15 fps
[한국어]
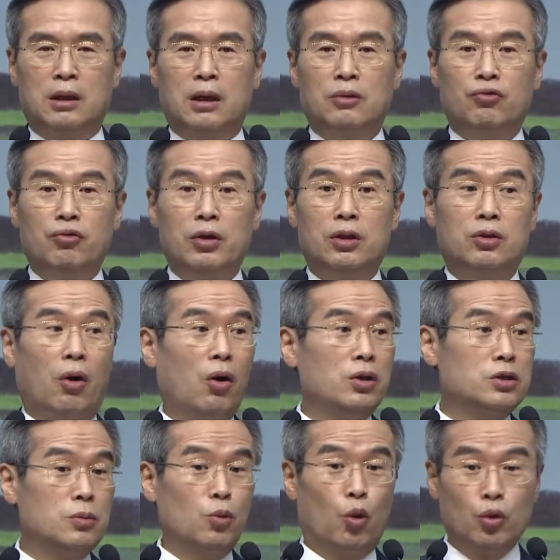눈이 떠
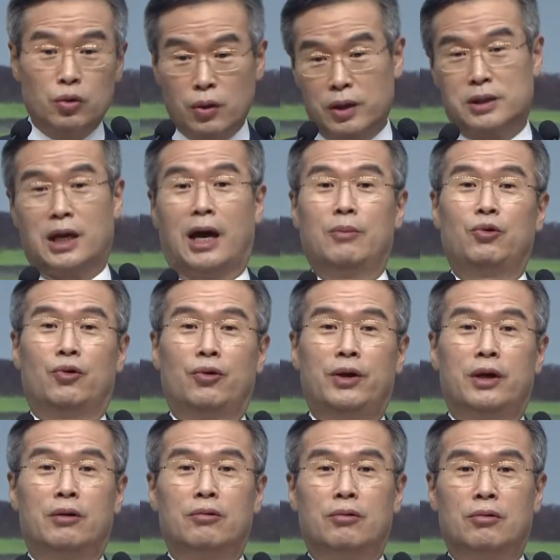있으면 어떻게 잠이
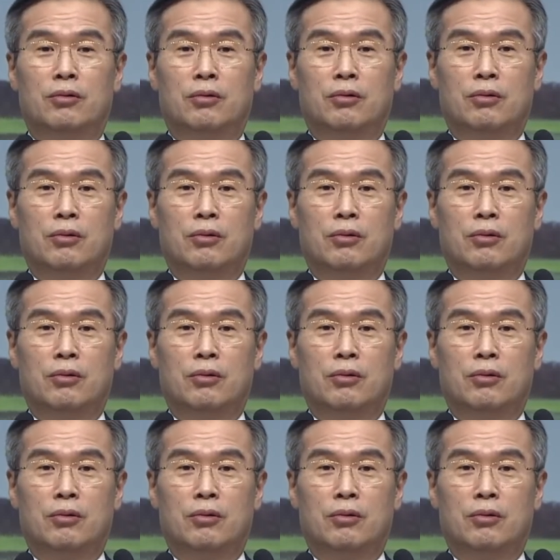오냐고.